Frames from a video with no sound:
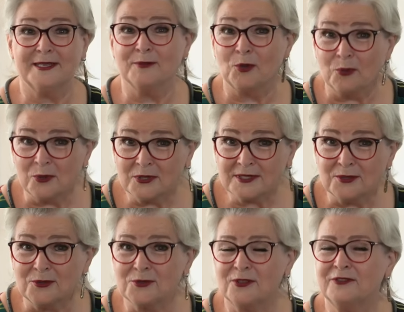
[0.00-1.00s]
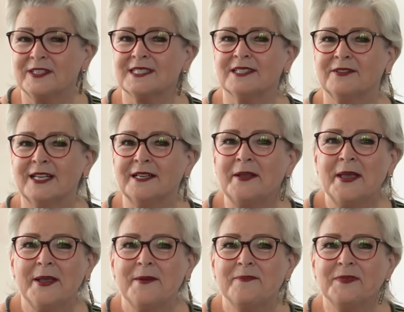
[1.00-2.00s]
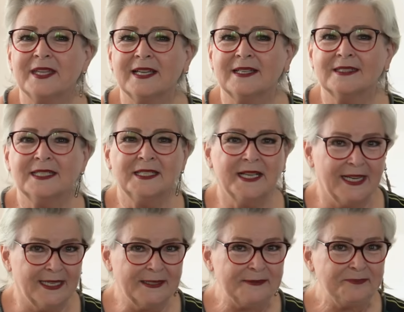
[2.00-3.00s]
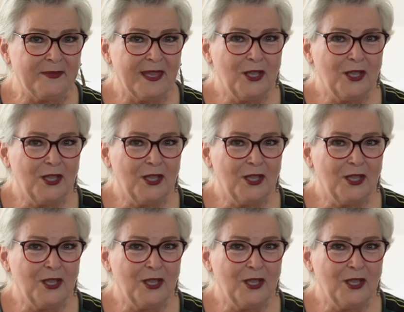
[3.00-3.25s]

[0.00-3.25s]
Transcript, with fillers: dem größten Kulturfestival der DDR.